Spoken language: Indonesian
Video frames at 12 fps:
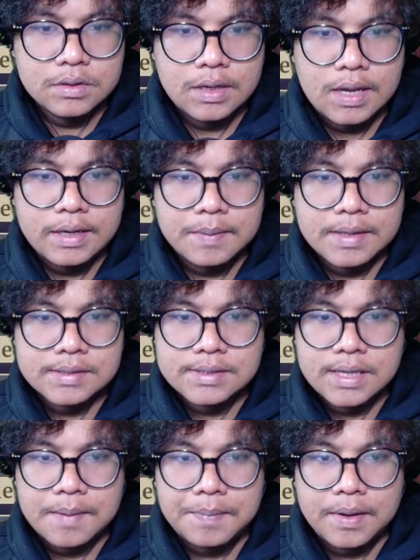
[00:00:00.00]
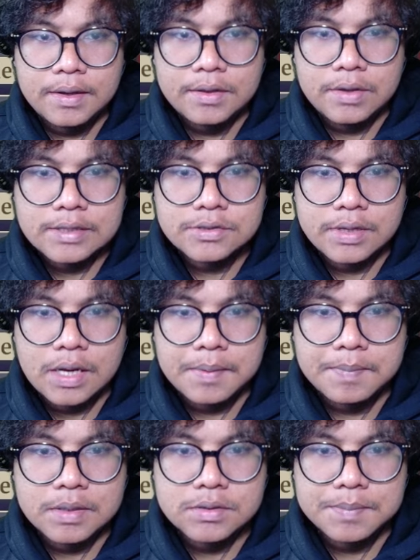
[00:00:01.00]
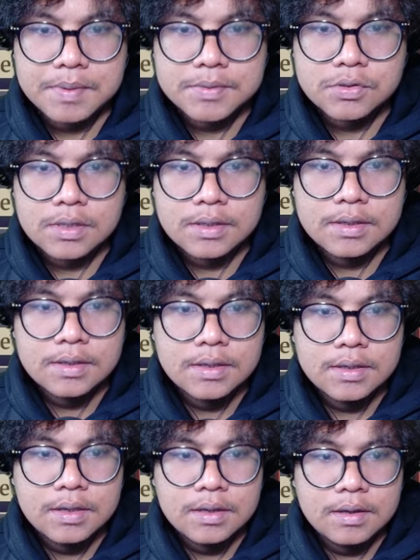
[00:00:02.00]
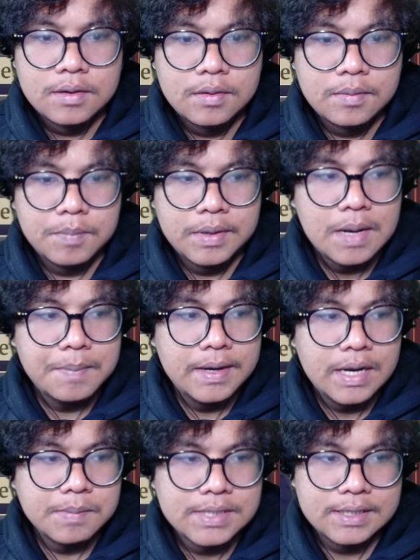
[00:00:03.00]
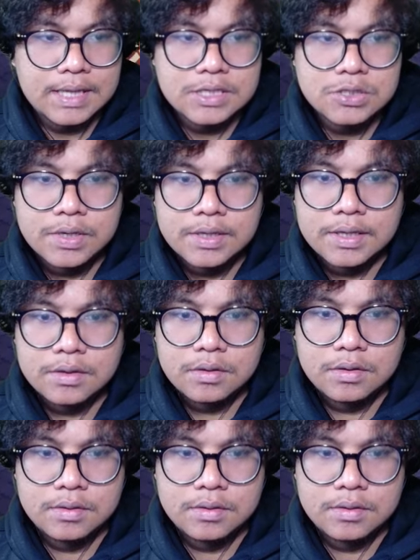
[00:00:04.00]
Animasi apa gitu Eh sorry apa, apa maksudnya Benda-benda yang bisa kita hancurin gitu